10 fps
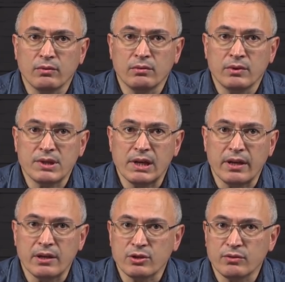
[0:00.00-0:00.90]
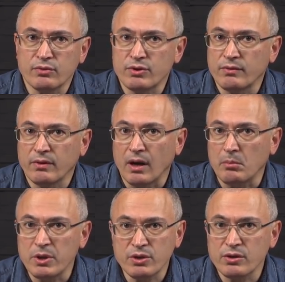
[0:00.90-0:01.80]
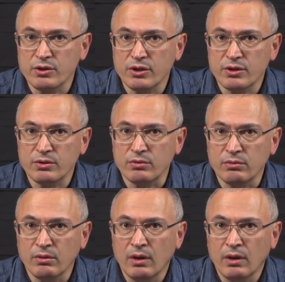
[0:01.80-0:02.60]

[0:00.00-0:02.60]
населения, живущего обычной жизнью,